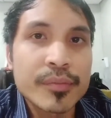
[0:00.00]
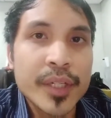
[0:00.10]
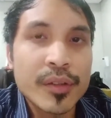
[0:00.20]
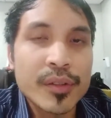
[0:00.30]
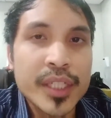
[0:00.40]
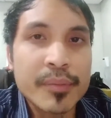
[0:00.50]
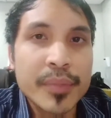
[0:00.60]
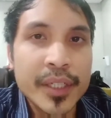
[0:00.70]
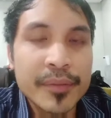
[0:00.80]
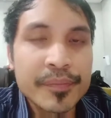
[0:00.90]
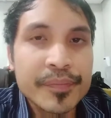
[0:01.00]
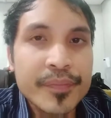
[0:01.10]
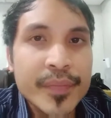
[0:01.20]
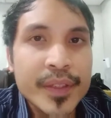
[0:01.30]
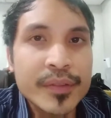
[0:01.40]
Pero, siyempre,
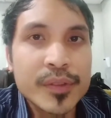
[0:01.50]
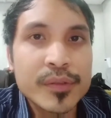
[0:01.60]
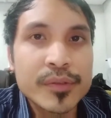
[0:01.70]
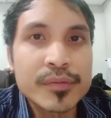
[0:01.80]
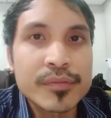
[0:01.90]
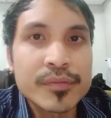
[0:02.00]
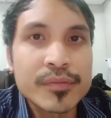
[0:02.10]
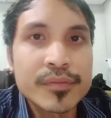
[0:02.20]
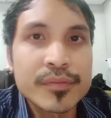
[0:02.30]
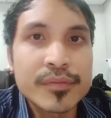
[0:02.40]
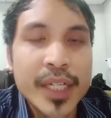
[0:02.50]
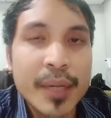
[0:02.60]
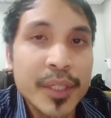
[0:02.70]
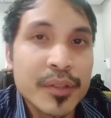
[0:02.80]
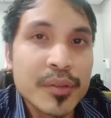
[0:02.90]
kung
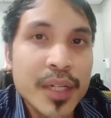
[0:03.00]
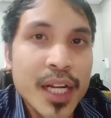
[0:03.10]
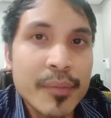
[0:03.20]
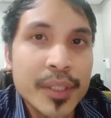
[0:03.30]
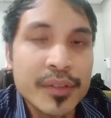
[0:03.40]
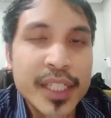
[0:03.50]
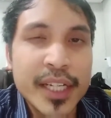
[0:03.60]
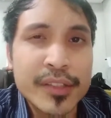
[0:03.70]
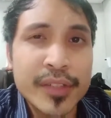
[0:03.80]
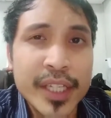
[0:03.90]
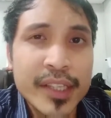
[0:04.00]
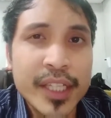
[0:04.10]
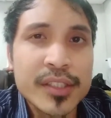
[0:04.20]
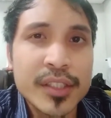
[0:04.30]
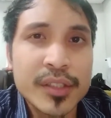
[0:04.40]
marami kang gumagamit, kunyari, yung 8
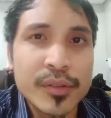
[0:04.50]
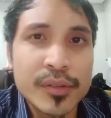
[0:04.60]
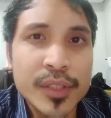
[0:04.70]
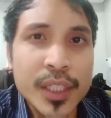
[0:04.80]
lines na yun,